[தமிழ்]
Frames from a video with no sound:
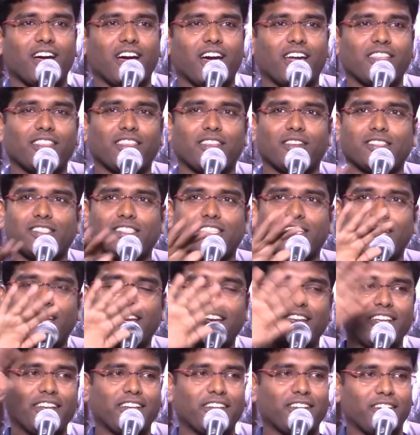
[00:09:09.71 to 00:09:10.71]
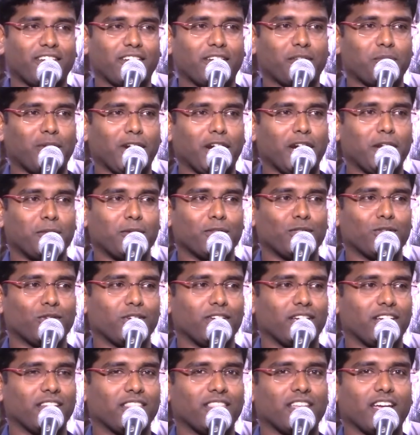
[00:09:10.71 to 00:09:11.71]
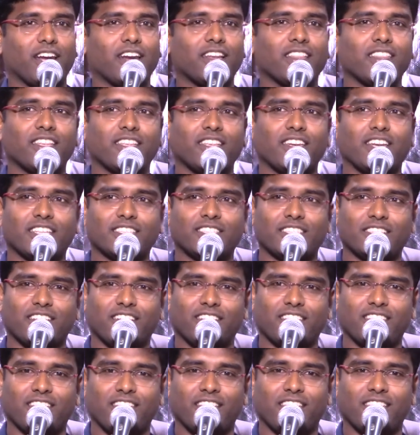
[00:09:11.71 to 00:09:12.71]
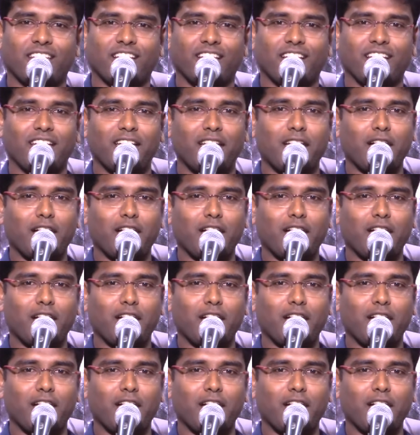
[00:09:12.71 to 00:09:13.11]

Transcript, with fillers: அருந்த சீலிங் மண்டபத்துக்குள்ளே இருந்த அருந்ததி நட்சத்திரம் தெரியுதா